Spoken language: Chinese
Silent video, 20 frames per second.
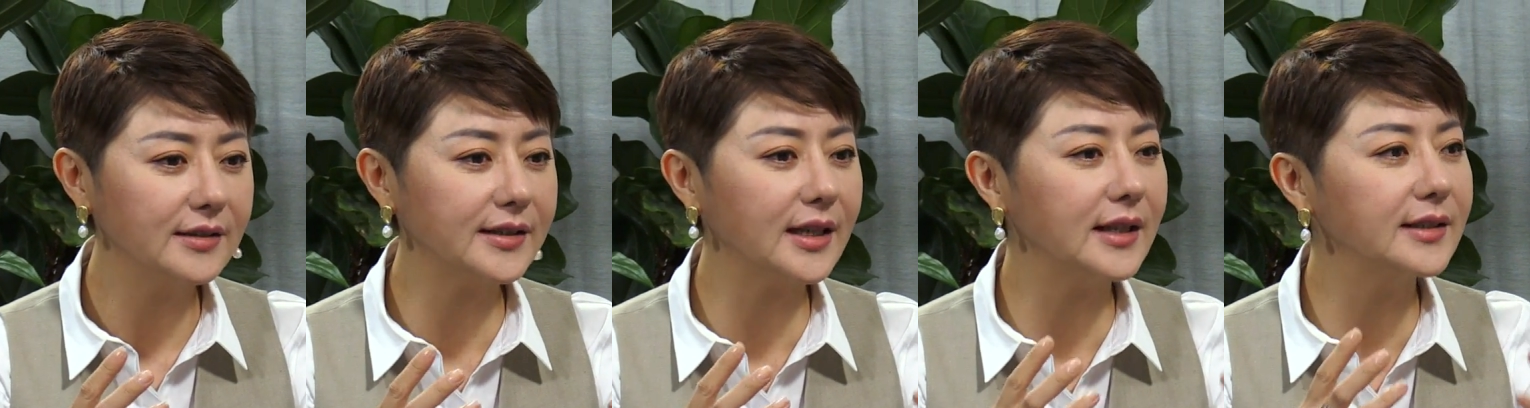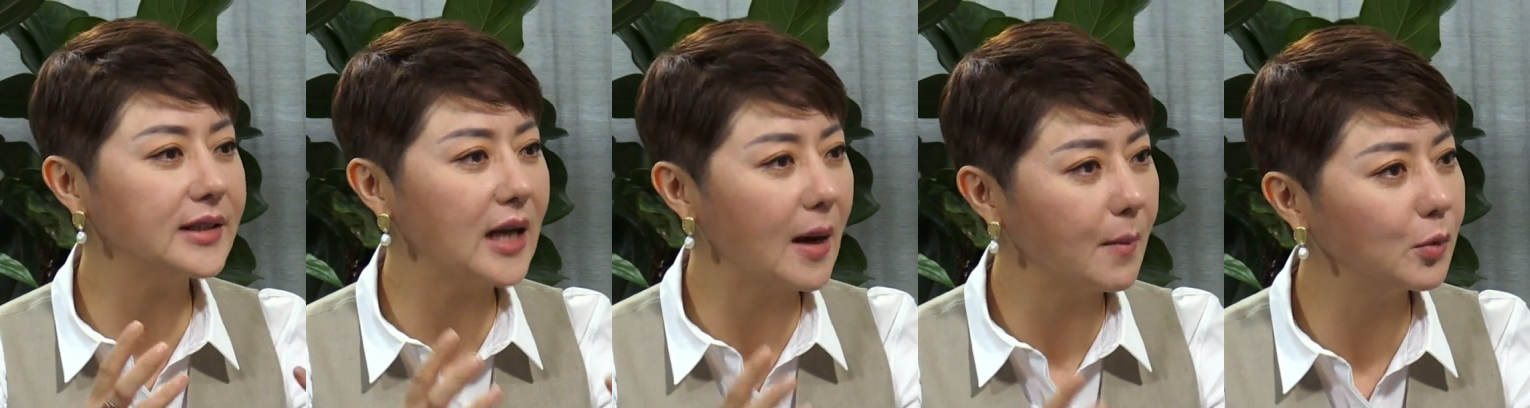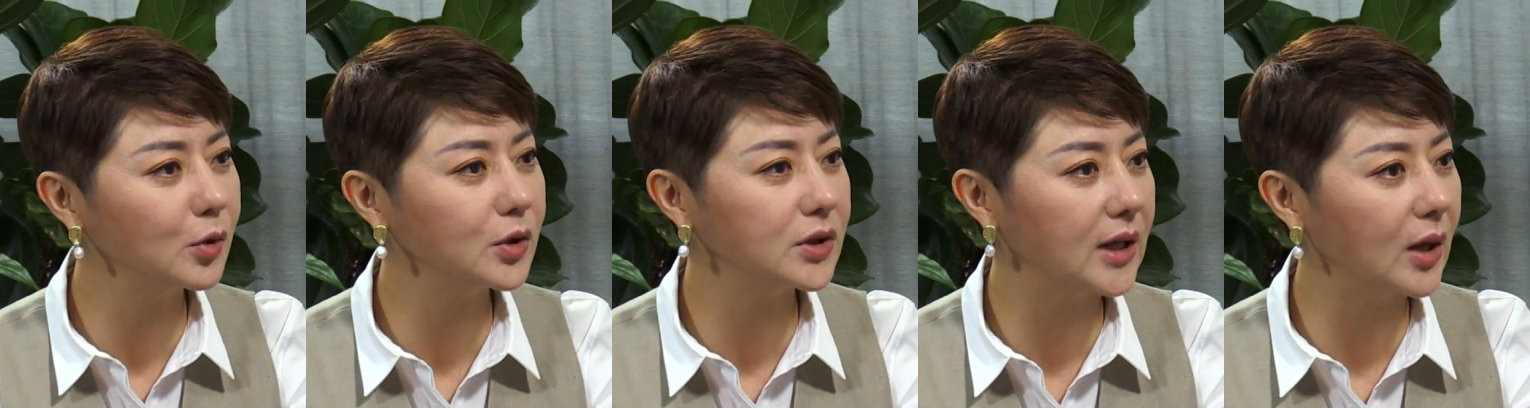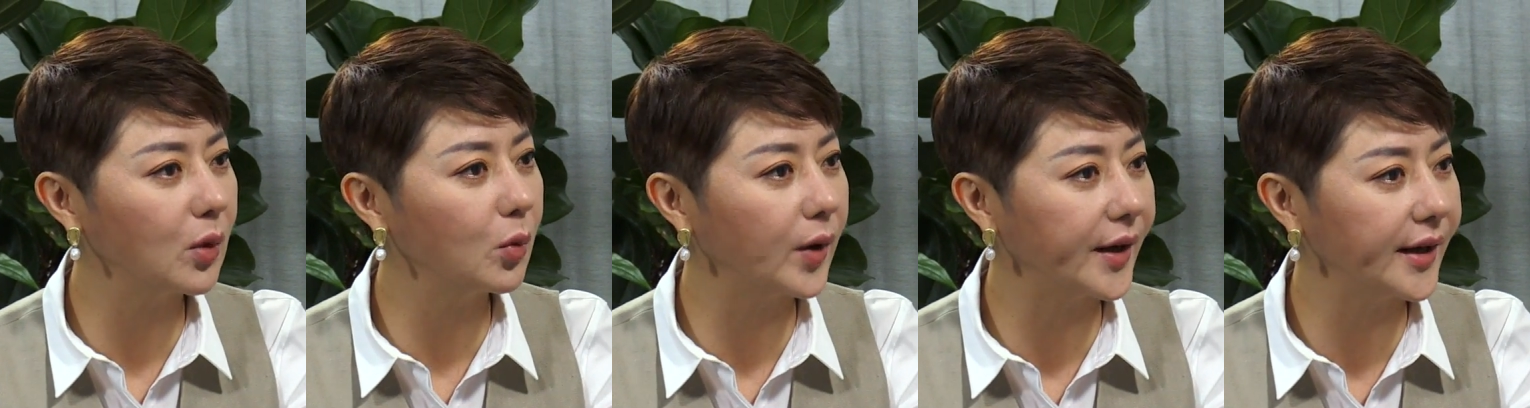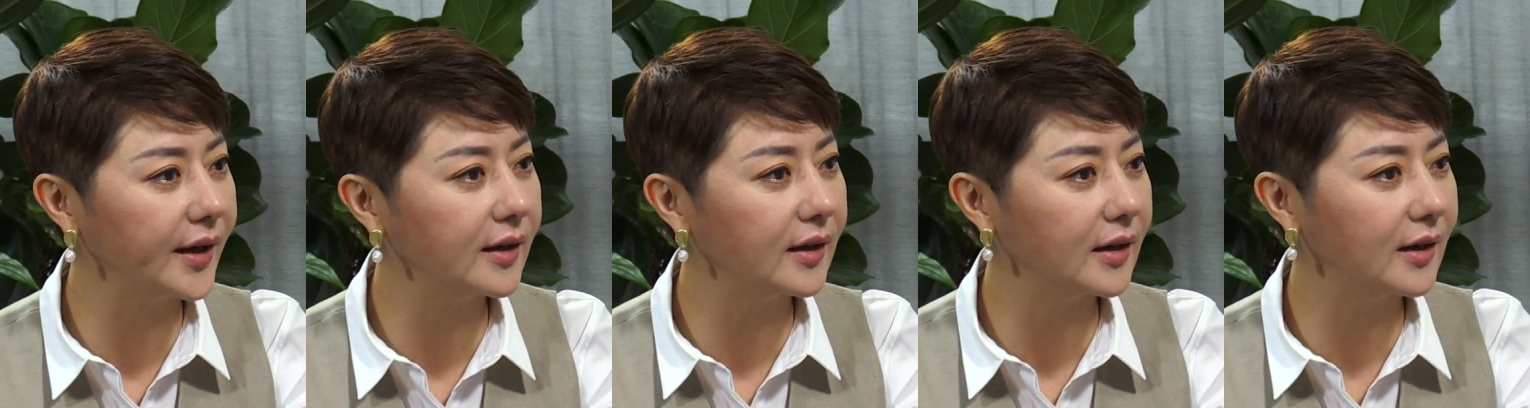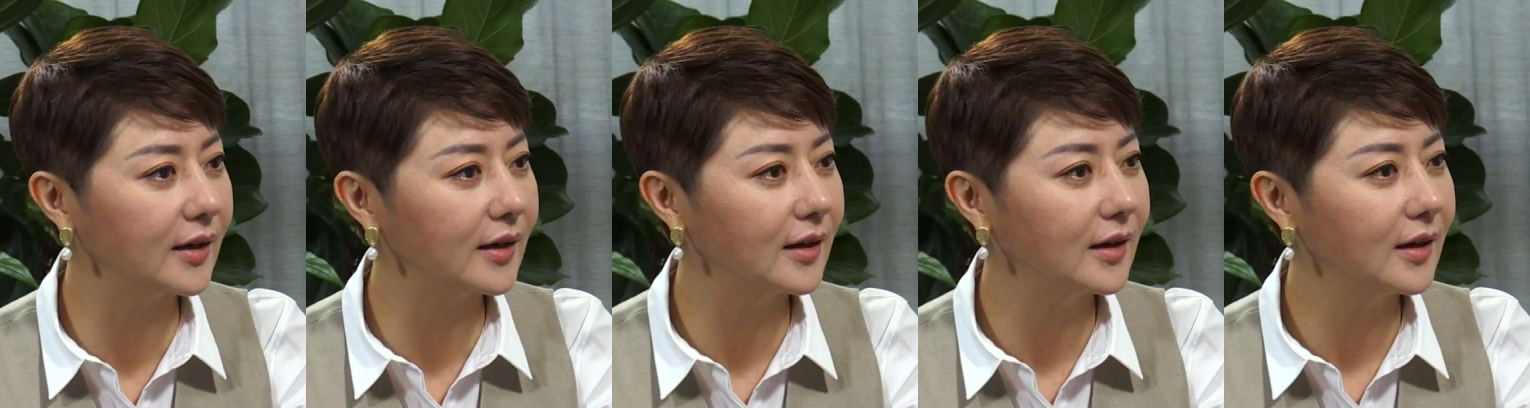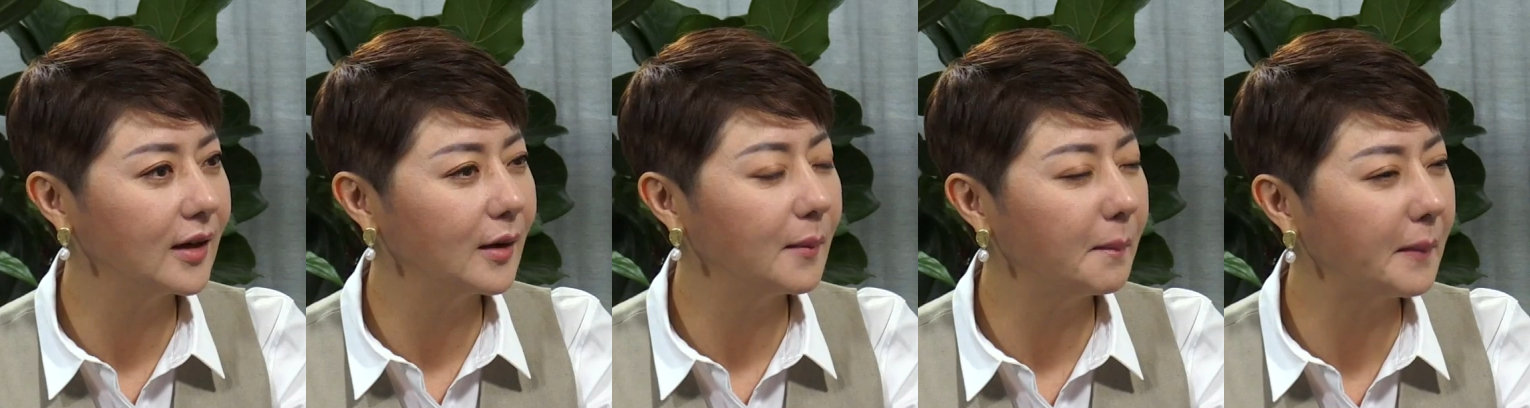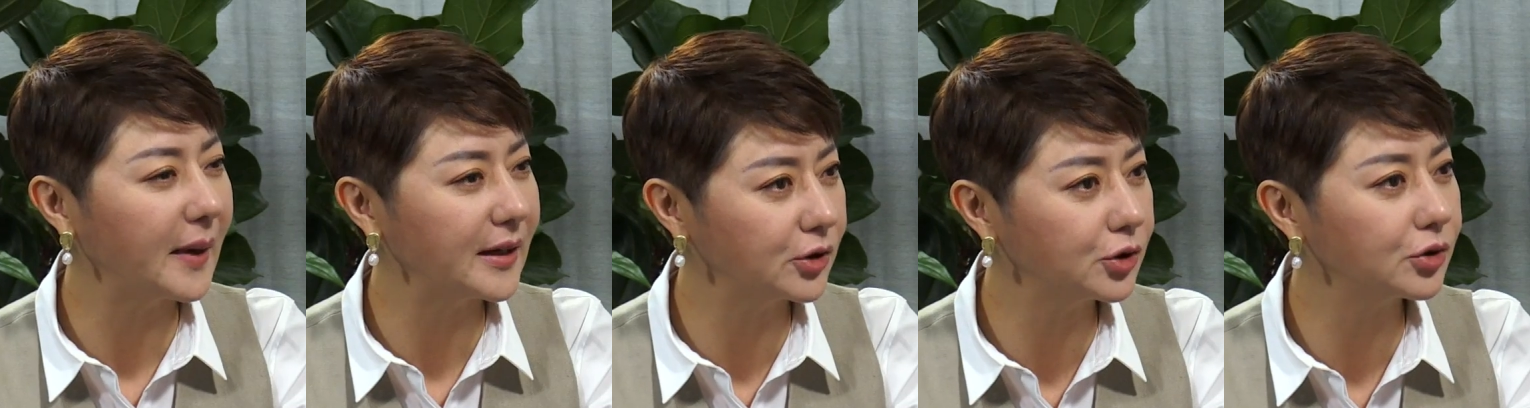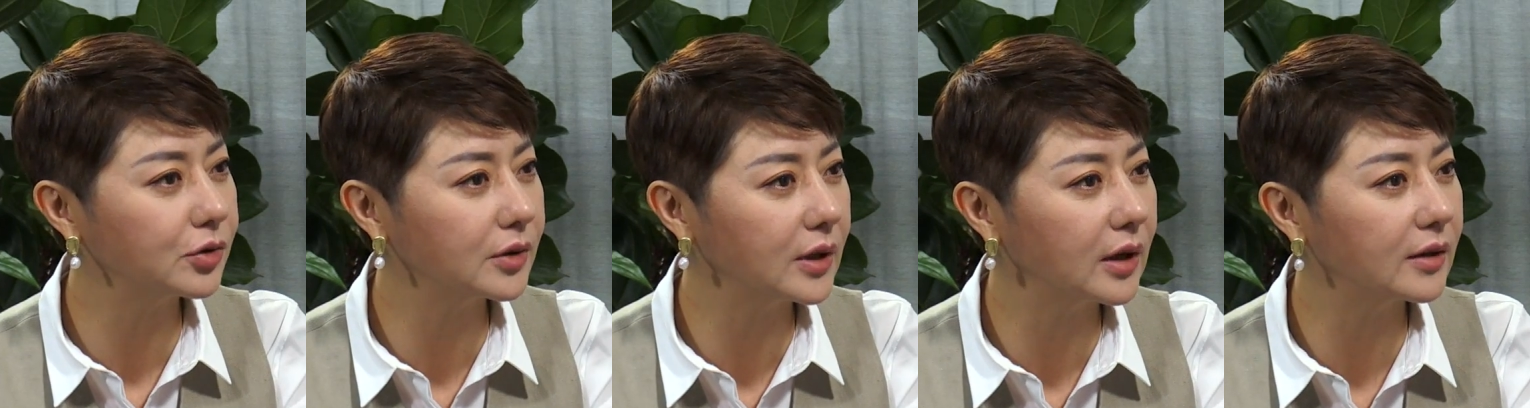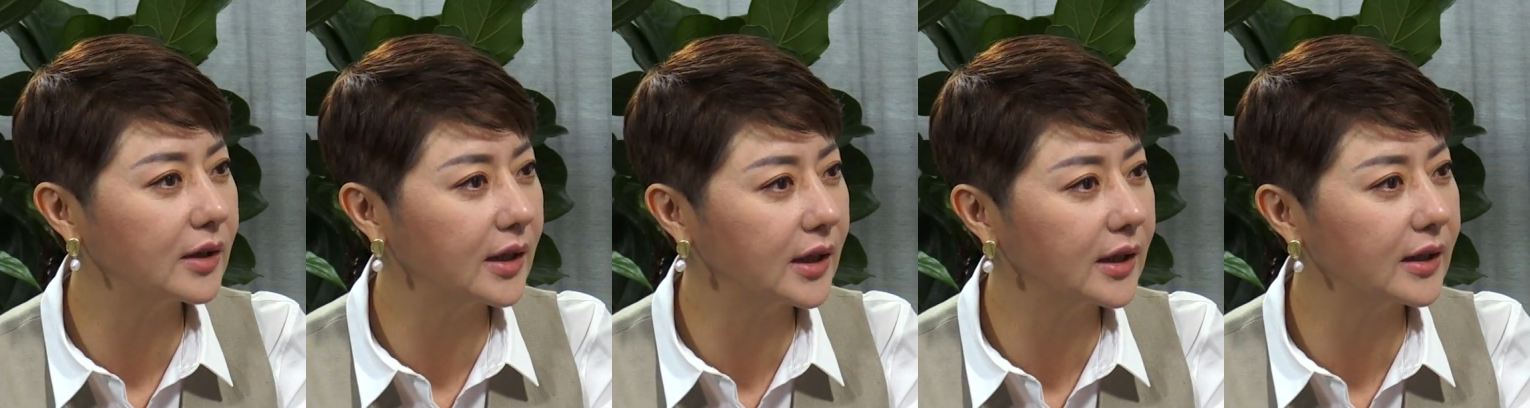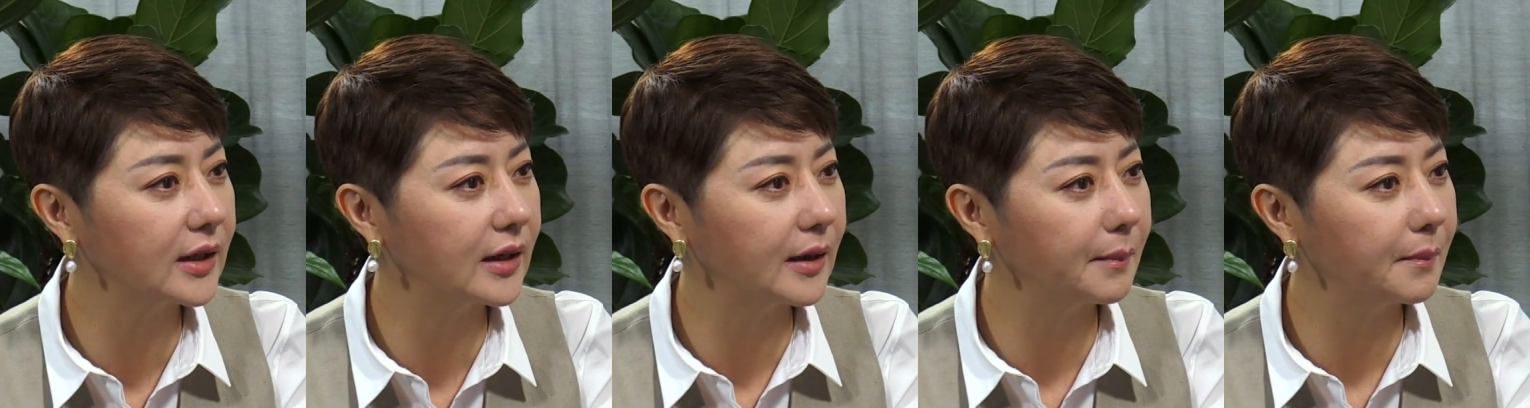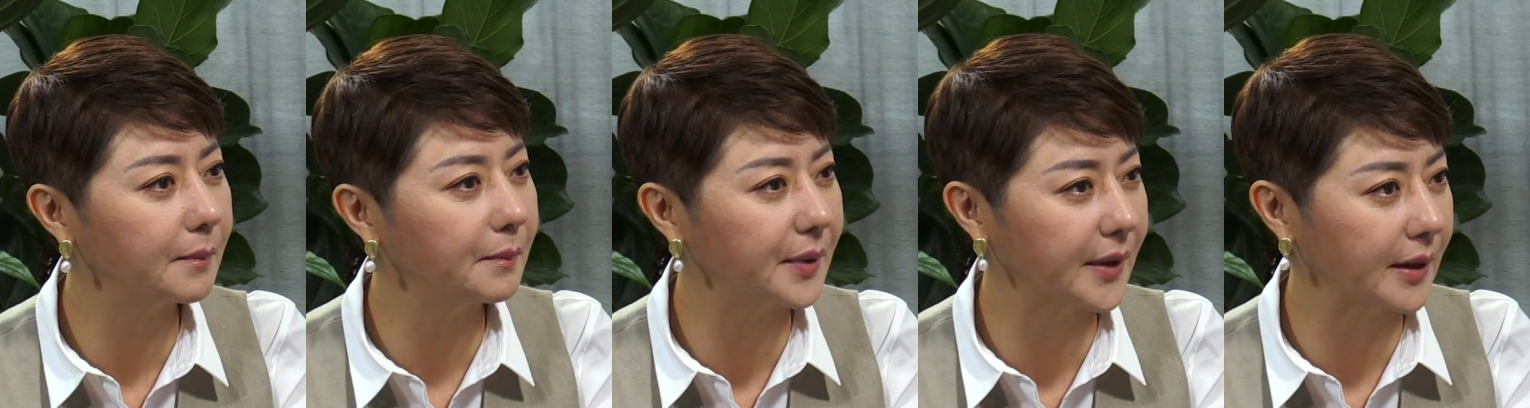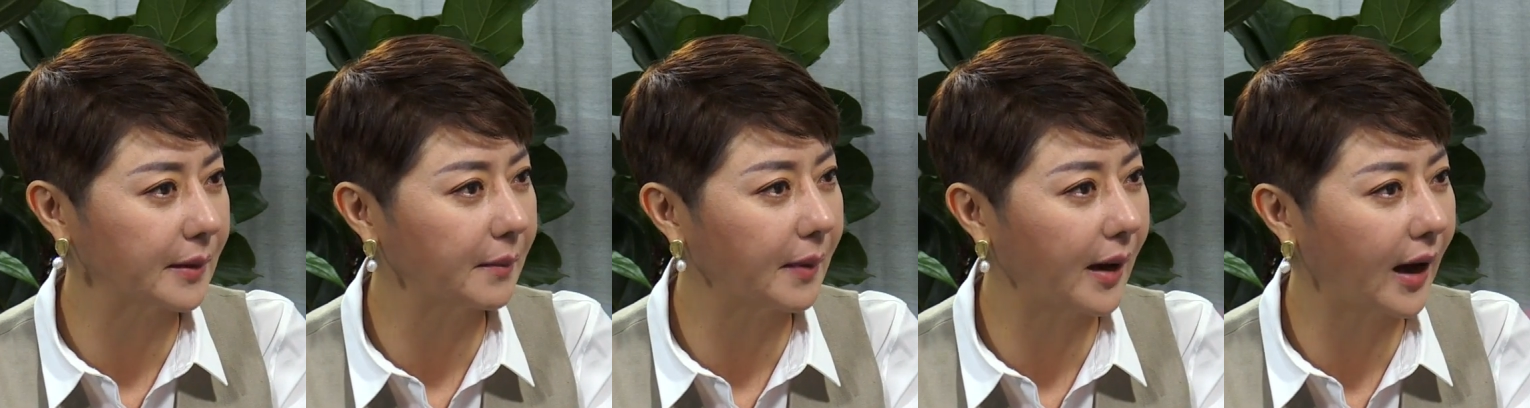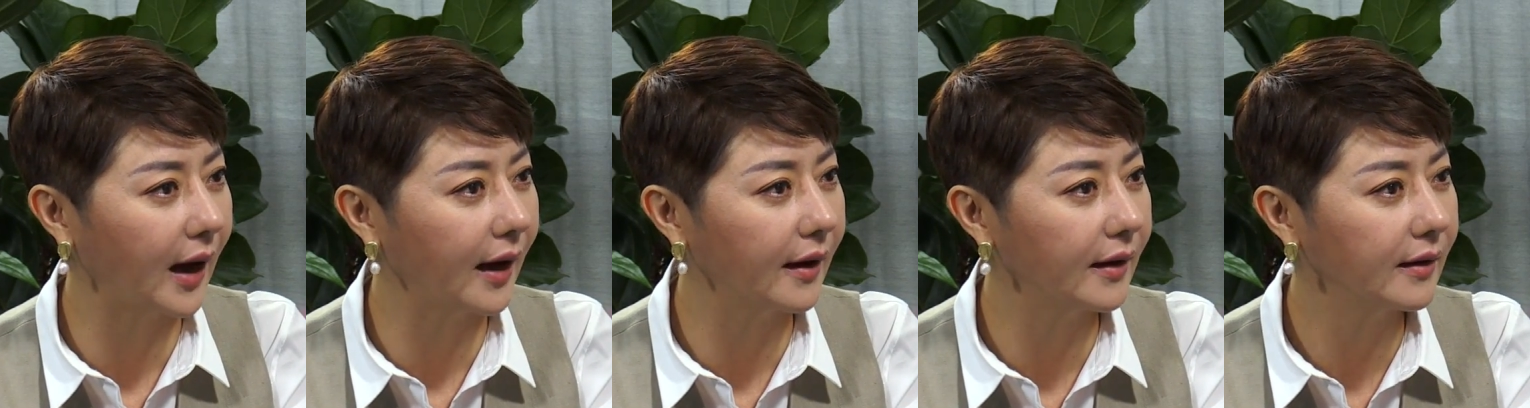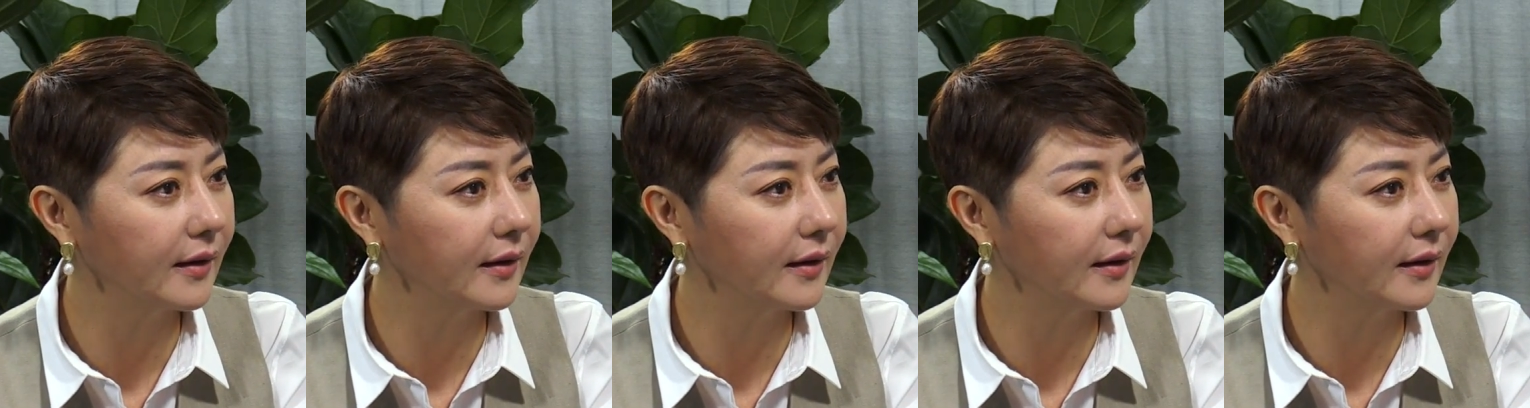站在目前为一个蛮重要的一个品牌。